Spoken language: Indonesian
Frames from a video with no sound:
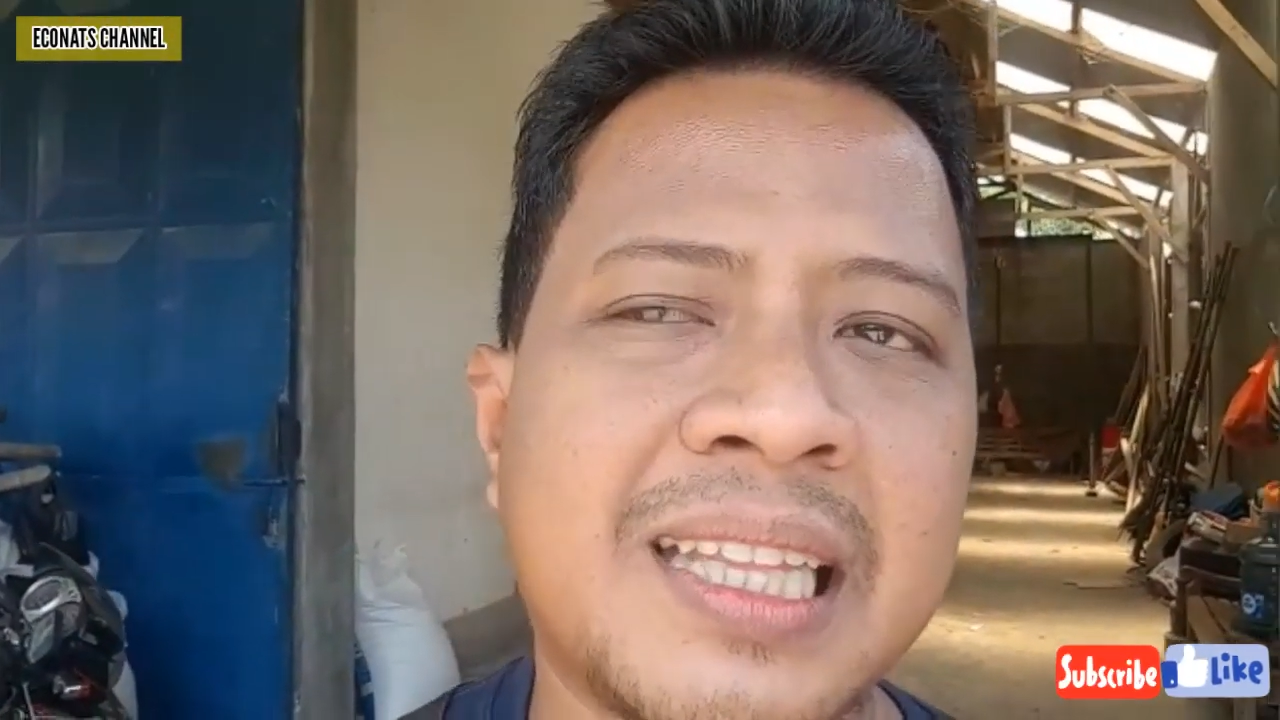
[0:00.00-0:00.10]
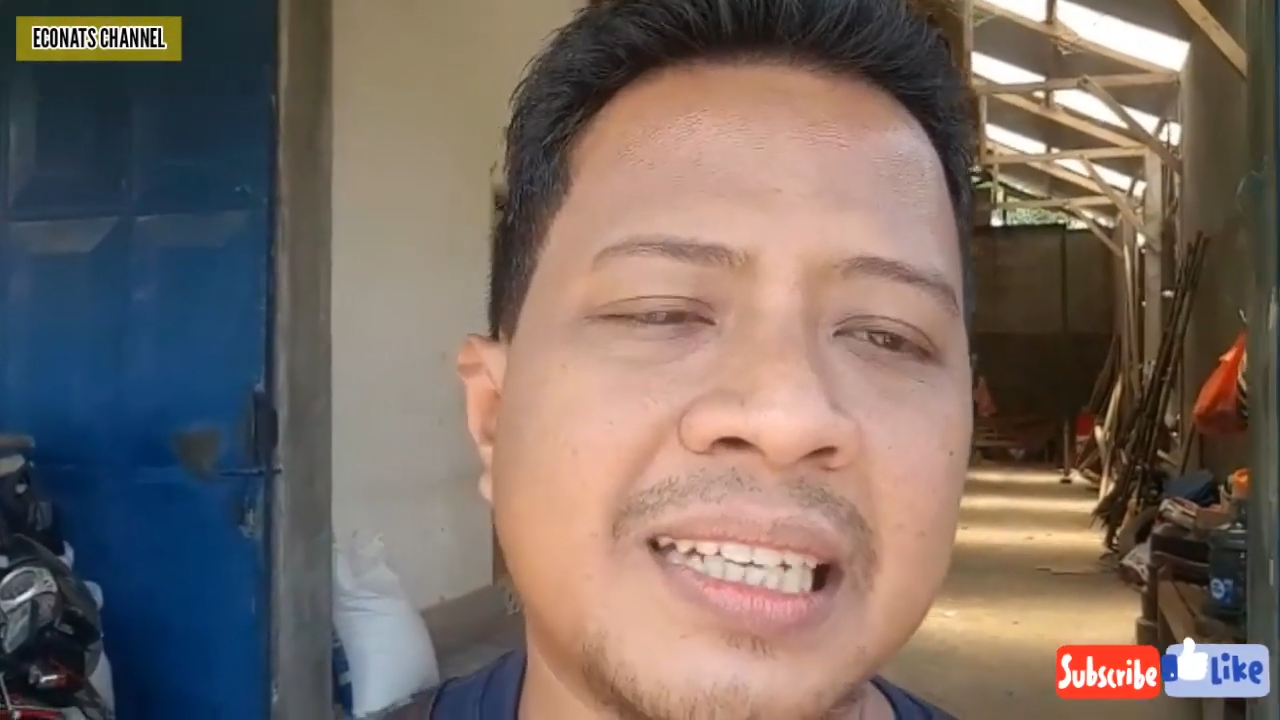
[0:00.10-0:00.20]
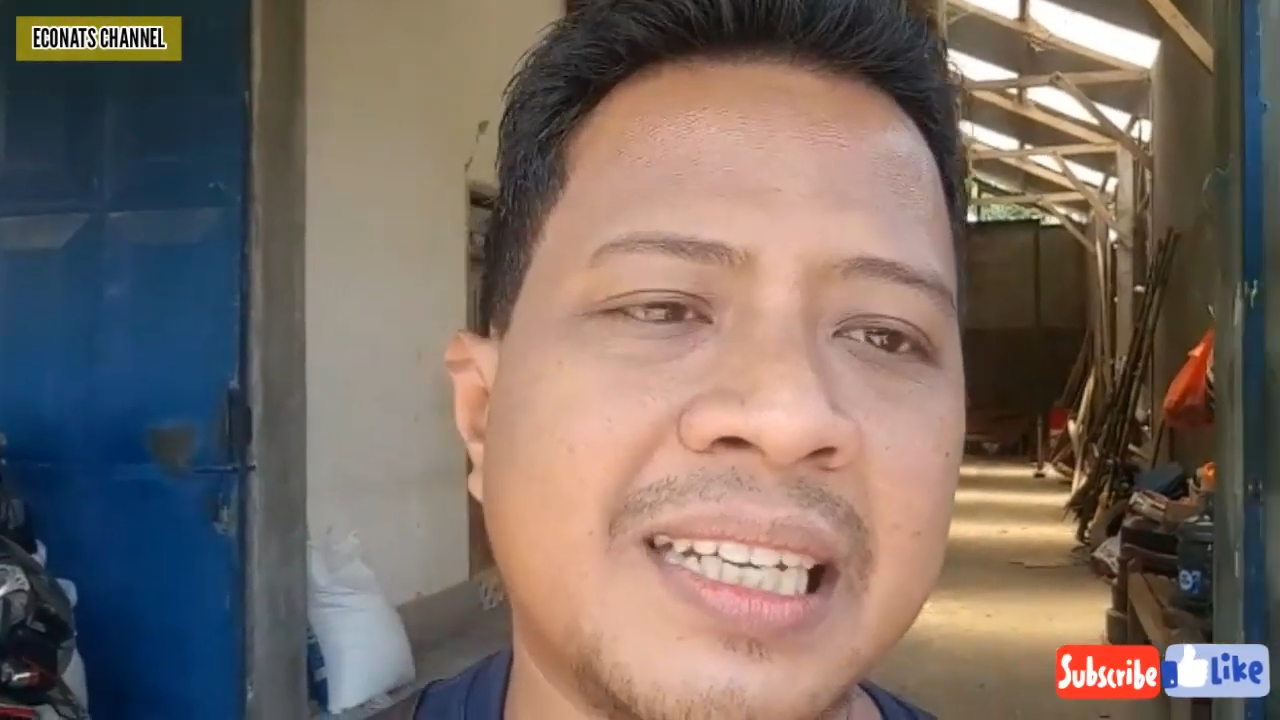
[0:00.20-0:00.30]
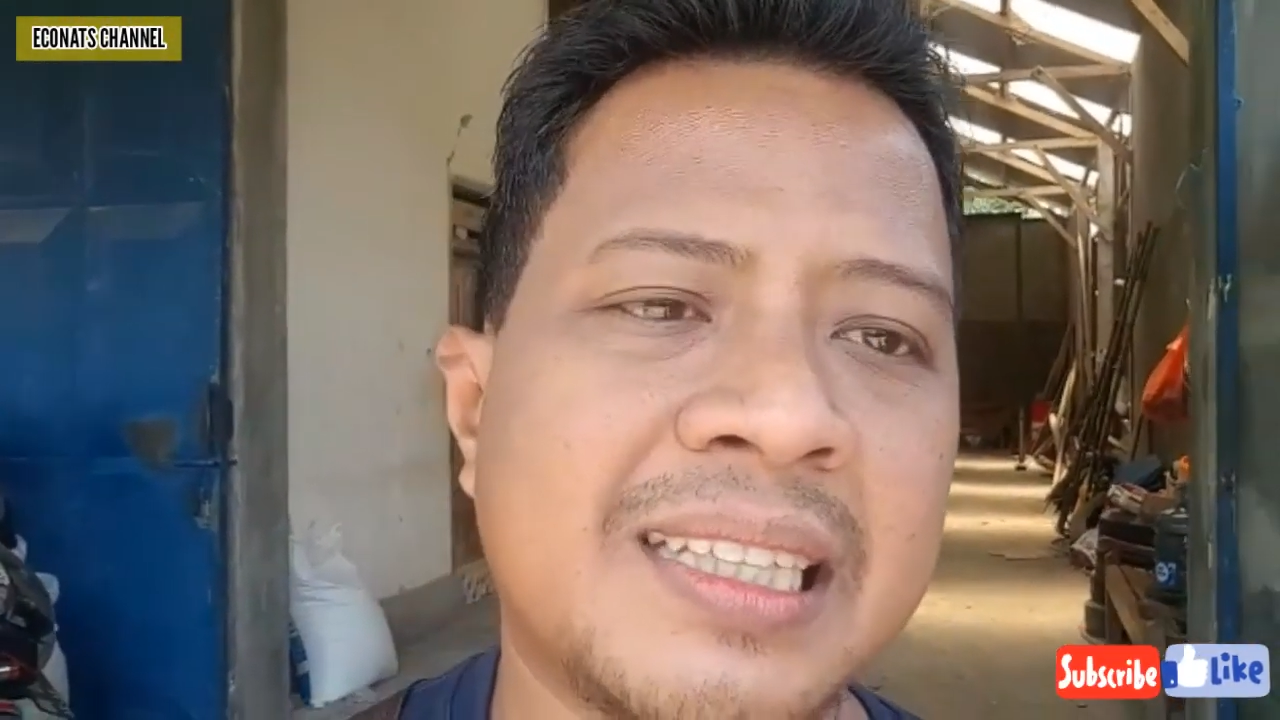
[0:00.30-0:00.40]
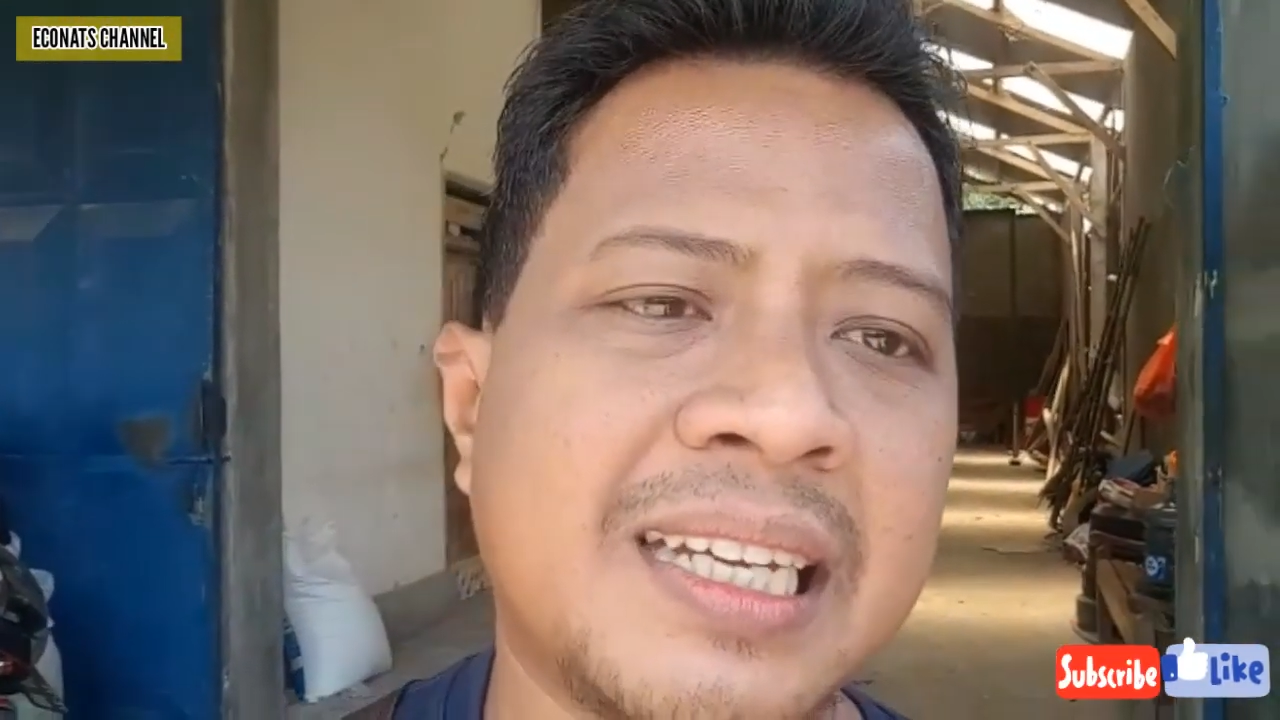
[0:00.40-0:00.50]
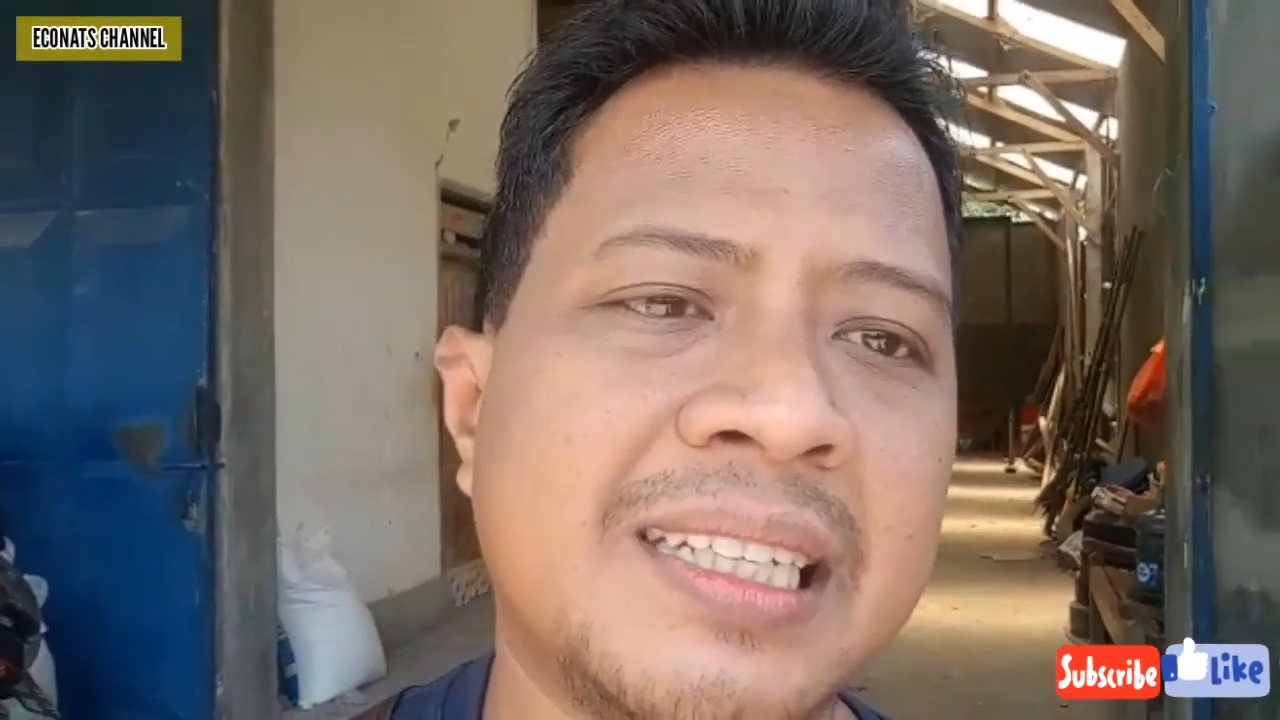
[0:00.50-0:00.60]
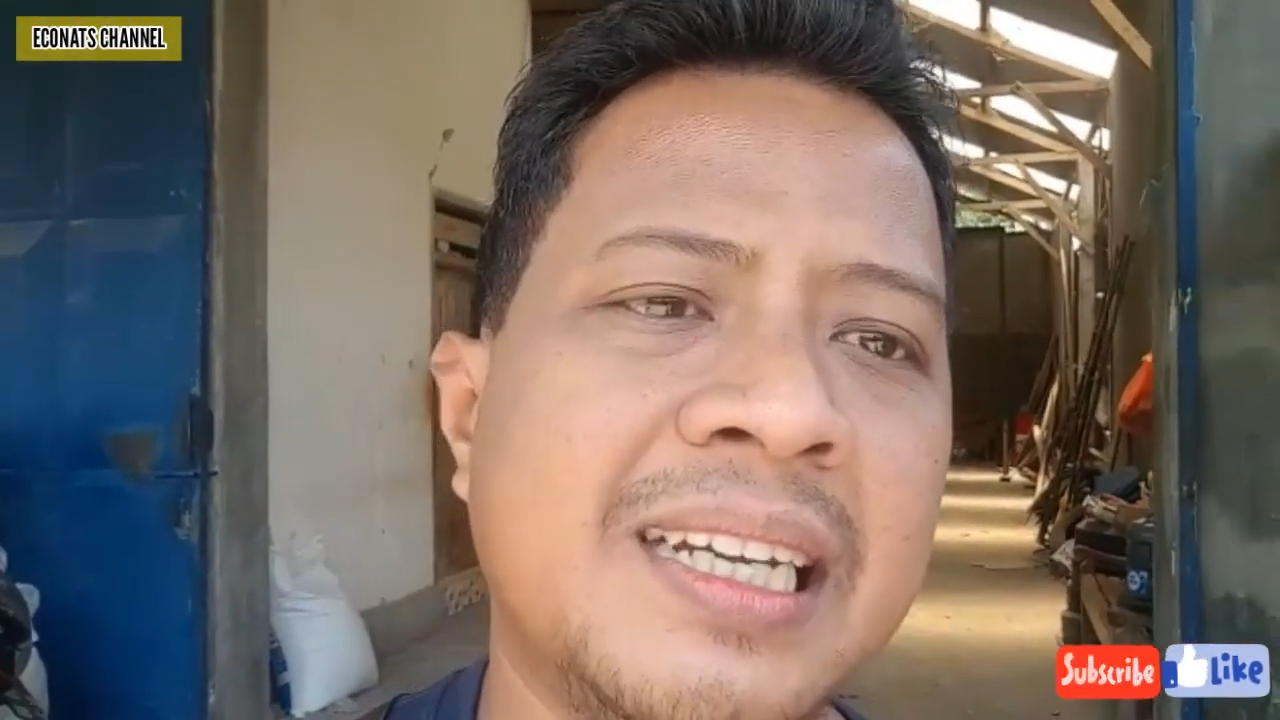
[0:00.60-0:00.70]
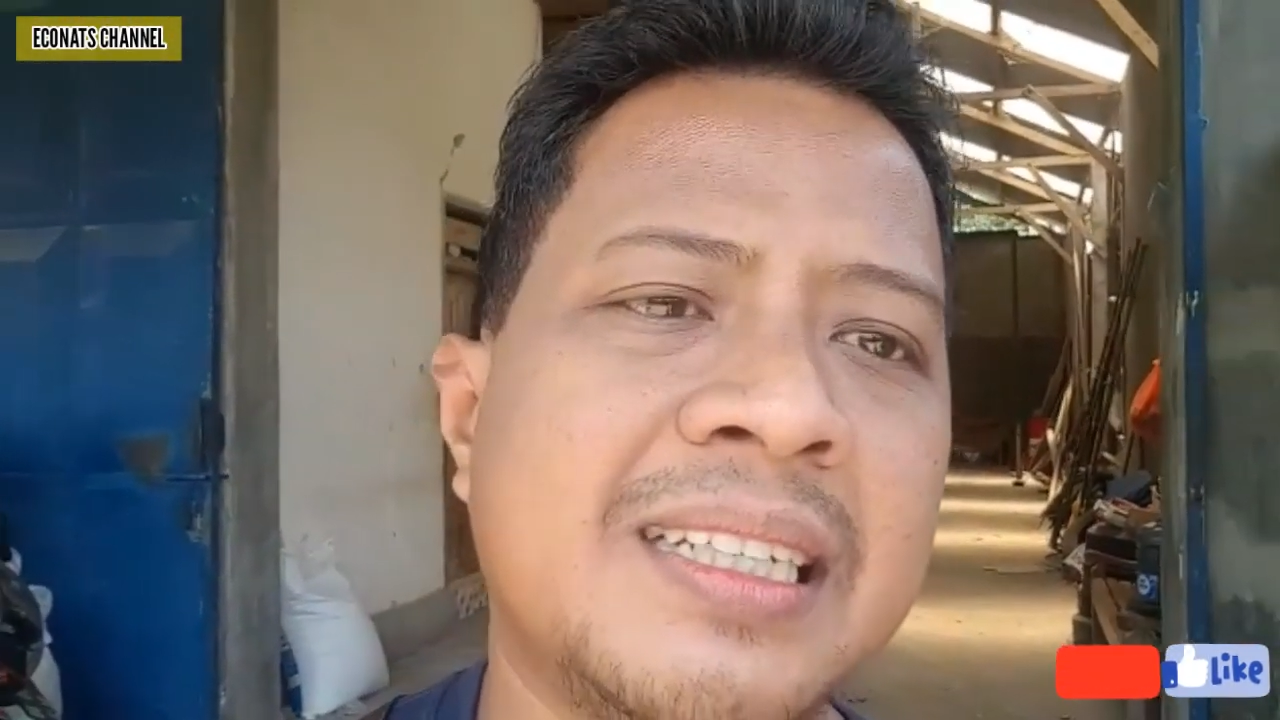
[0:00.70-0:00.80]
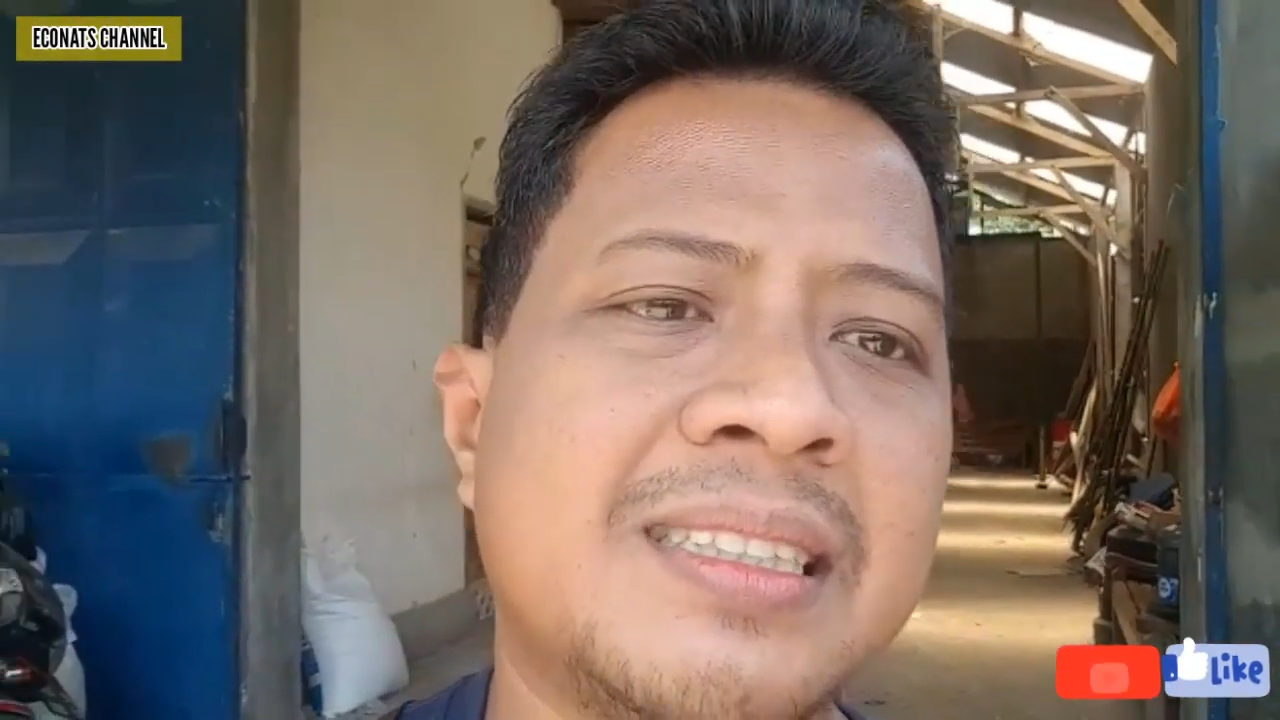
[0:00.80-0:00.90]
tanya-tanya